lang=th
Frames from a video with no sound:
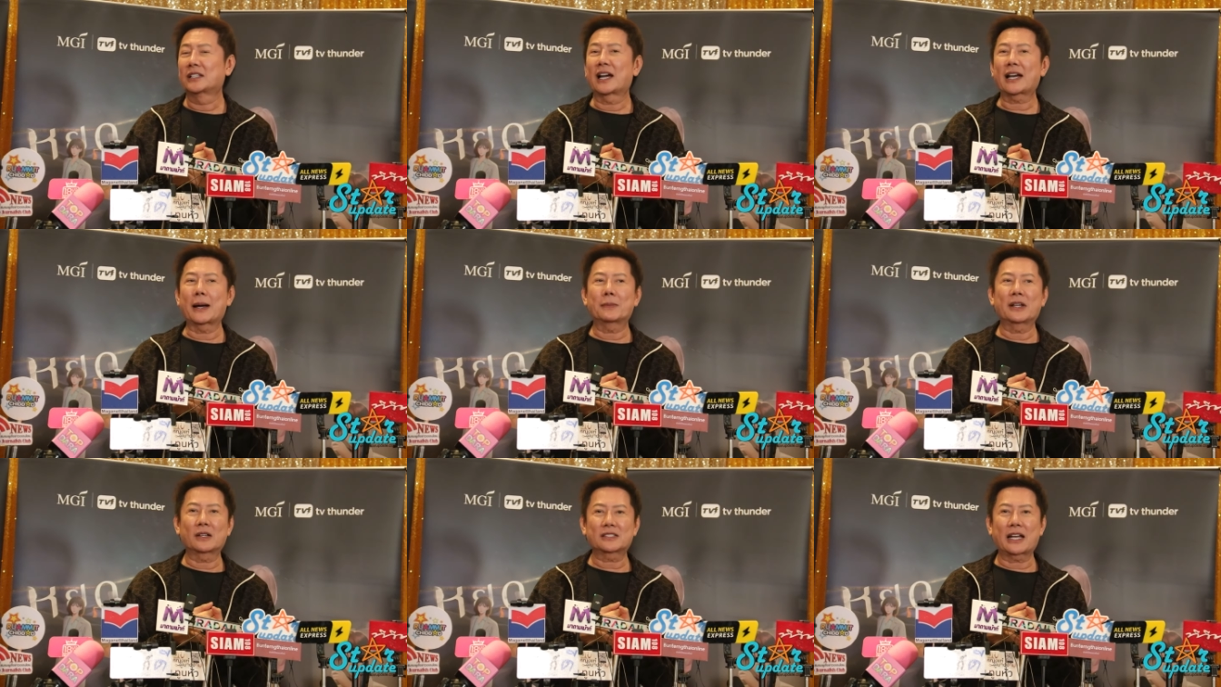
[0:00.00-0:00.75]
นะครับ
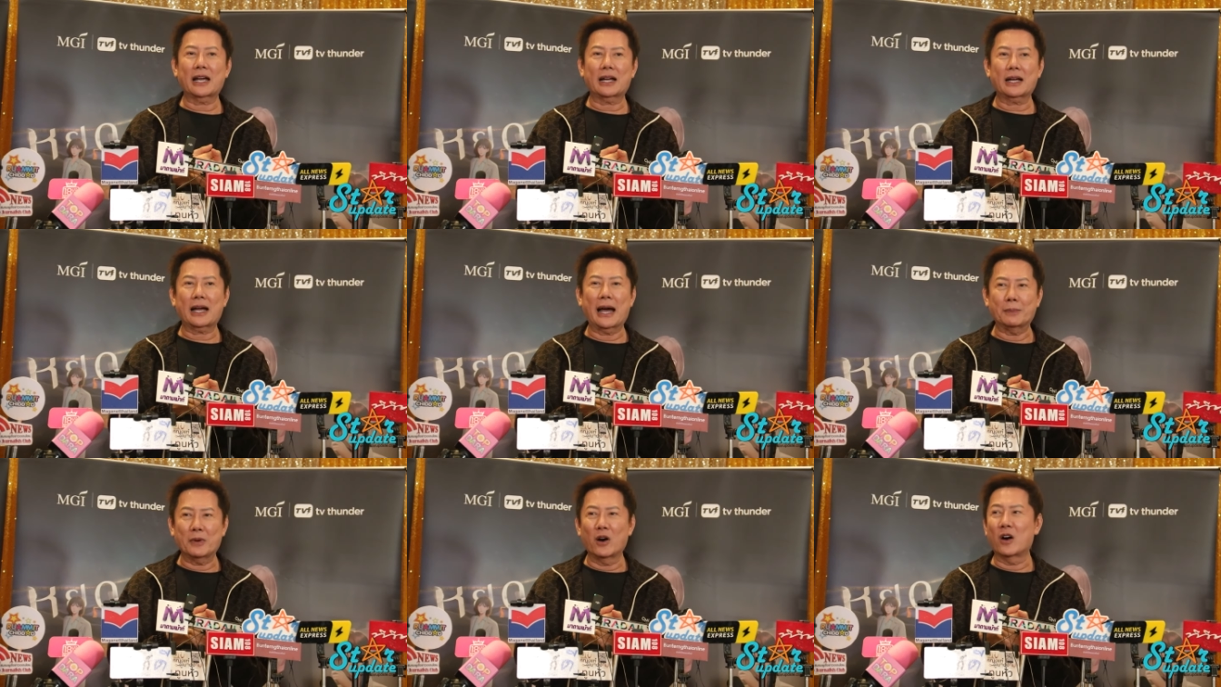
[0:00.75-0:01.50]
เราจะ
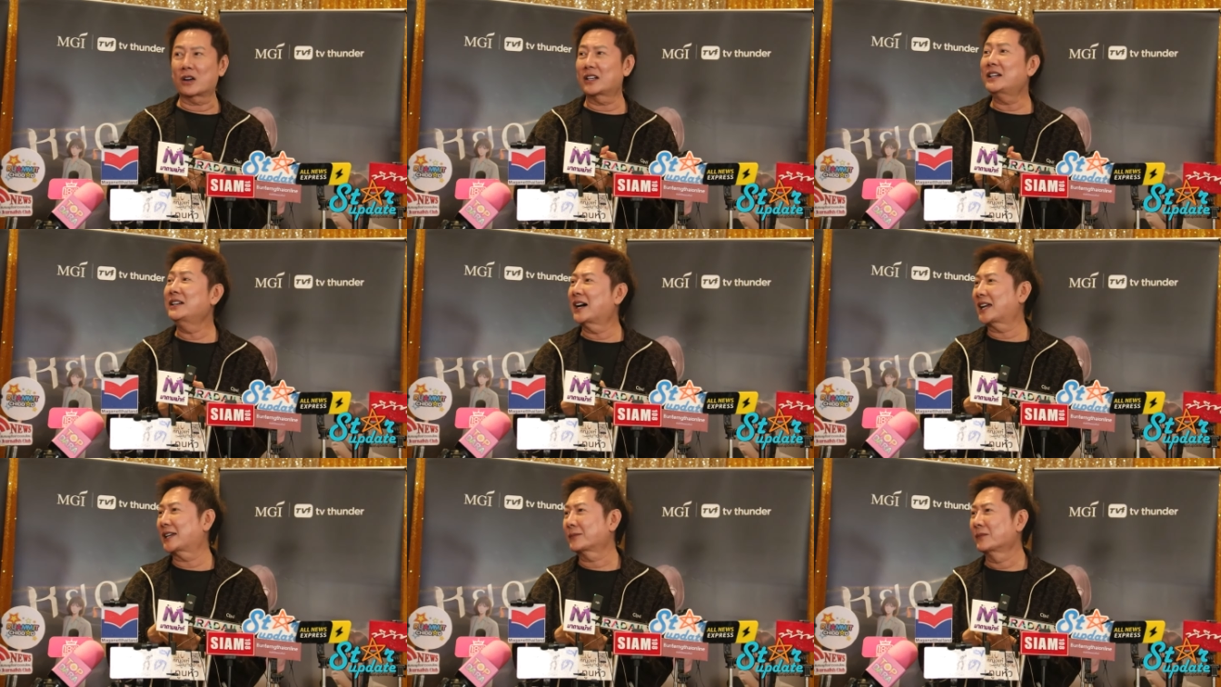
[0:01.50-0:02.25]
ขับออก
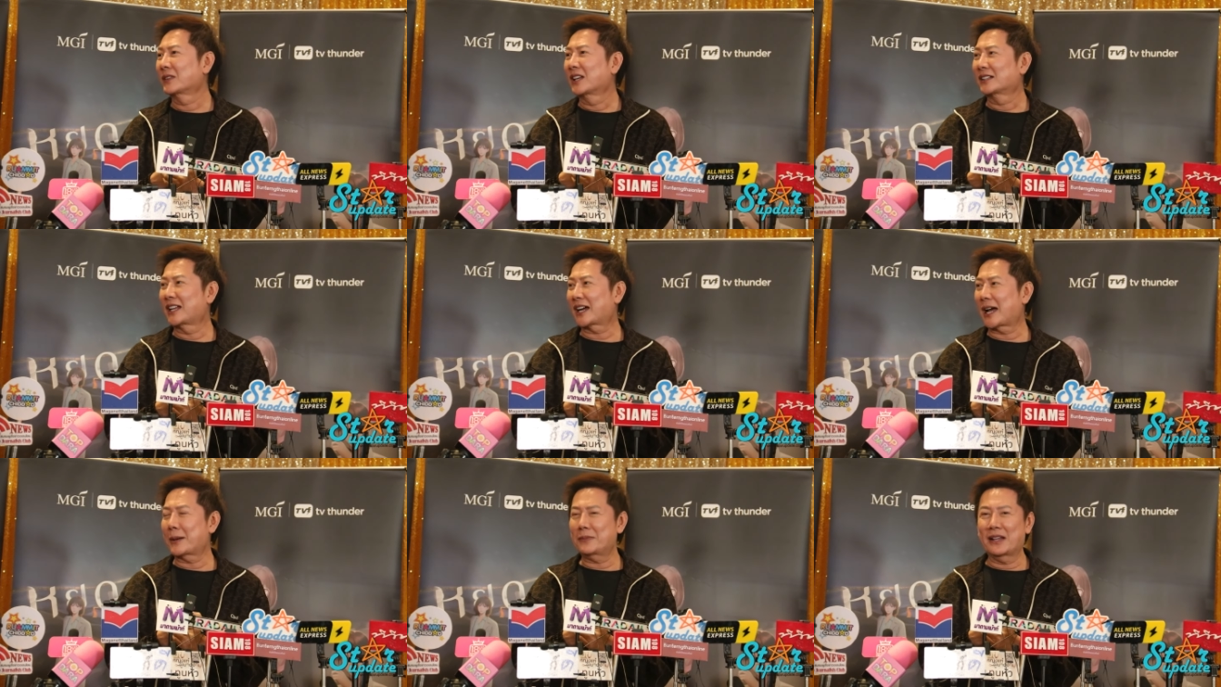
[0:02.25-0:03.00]
เรื่อยๆนะ
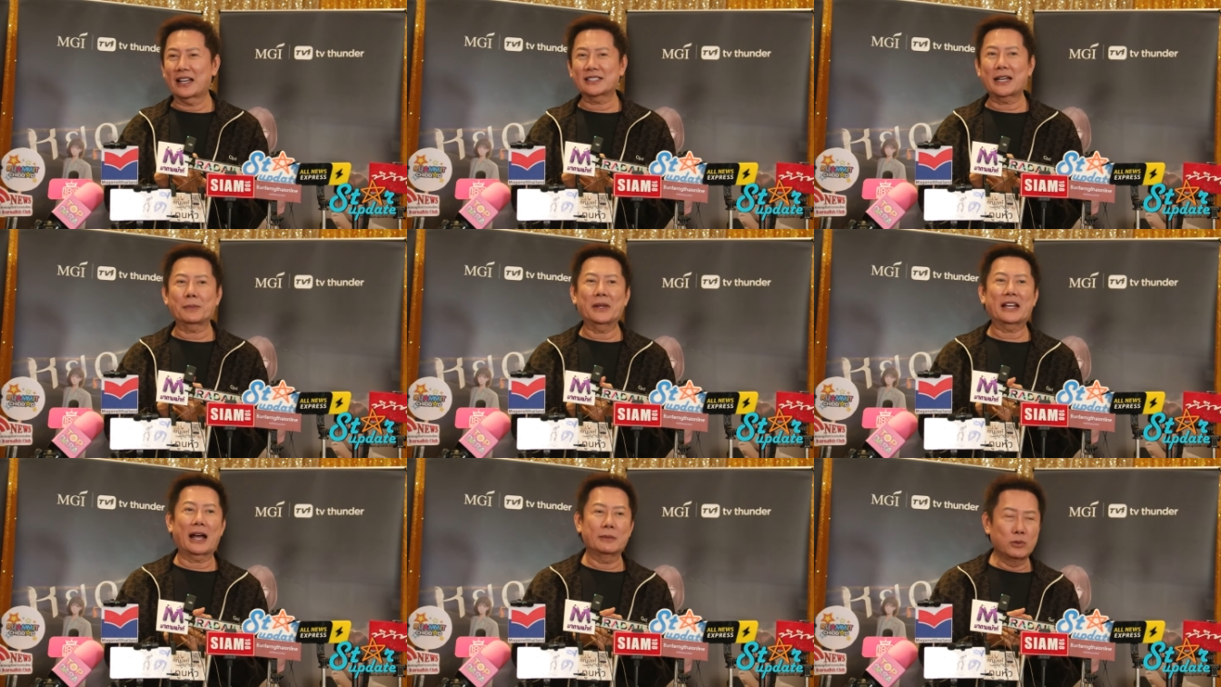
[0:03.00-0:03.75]
ครับหลังจาก
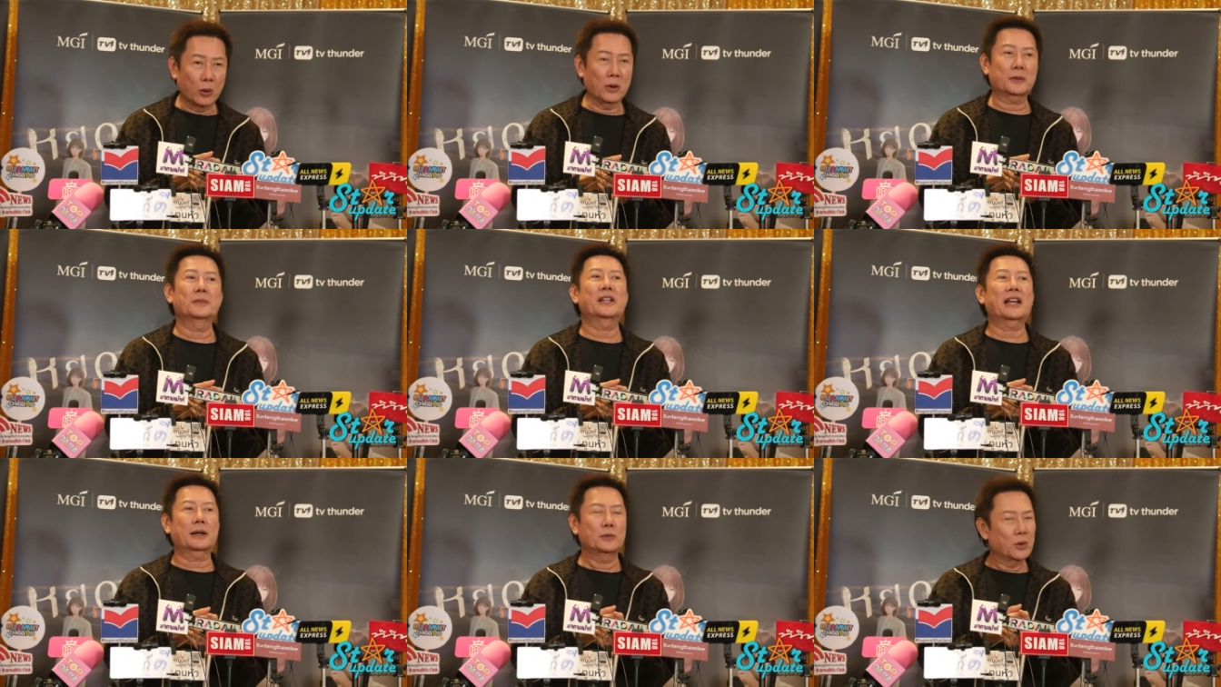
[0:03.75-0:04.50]
มีการโหวตมี
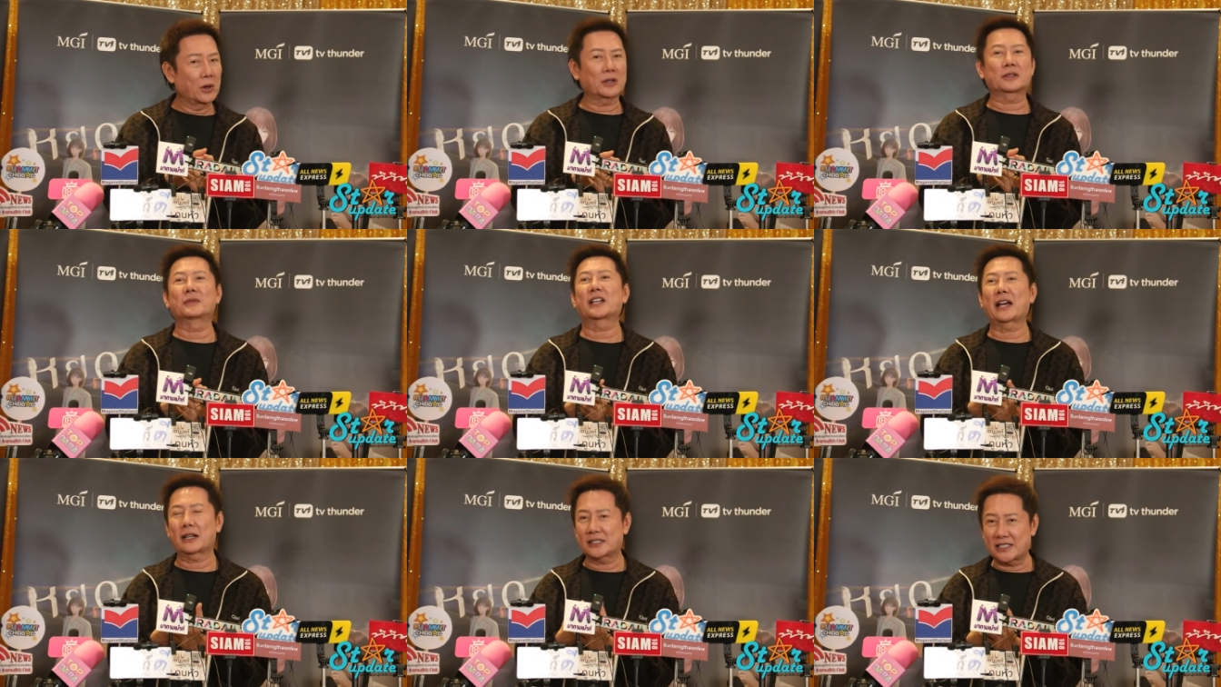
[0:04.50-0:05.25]
การโหวตมี
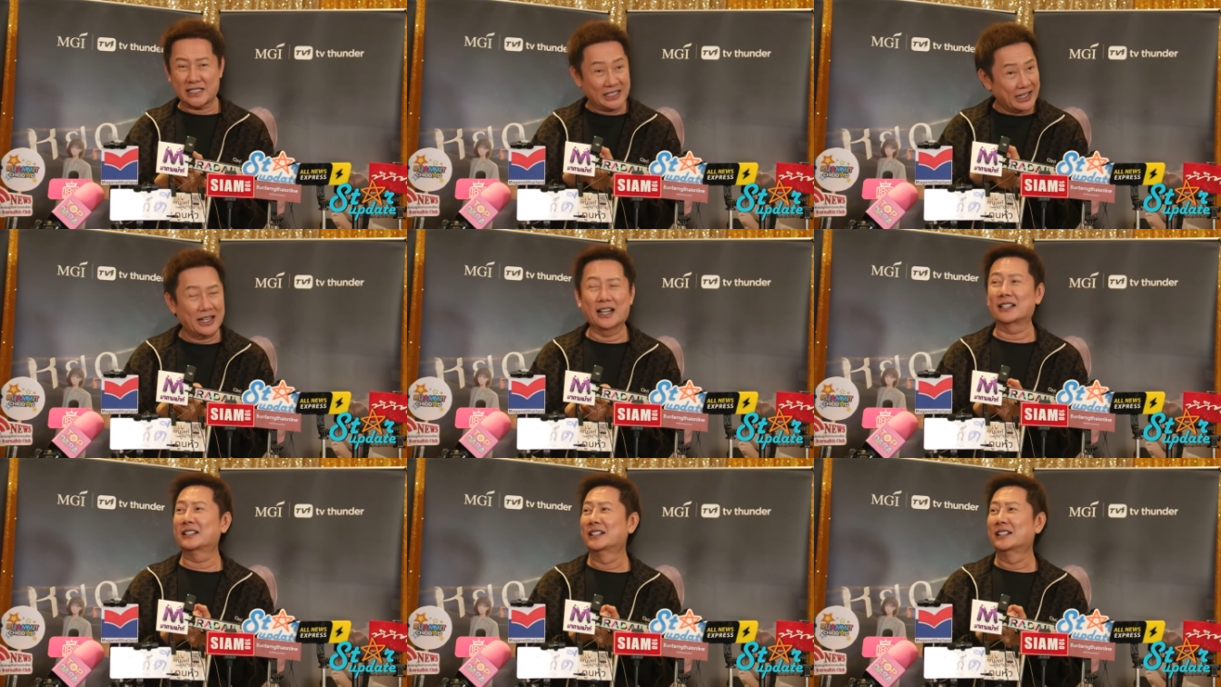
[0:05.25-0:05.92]
การเสียเงิน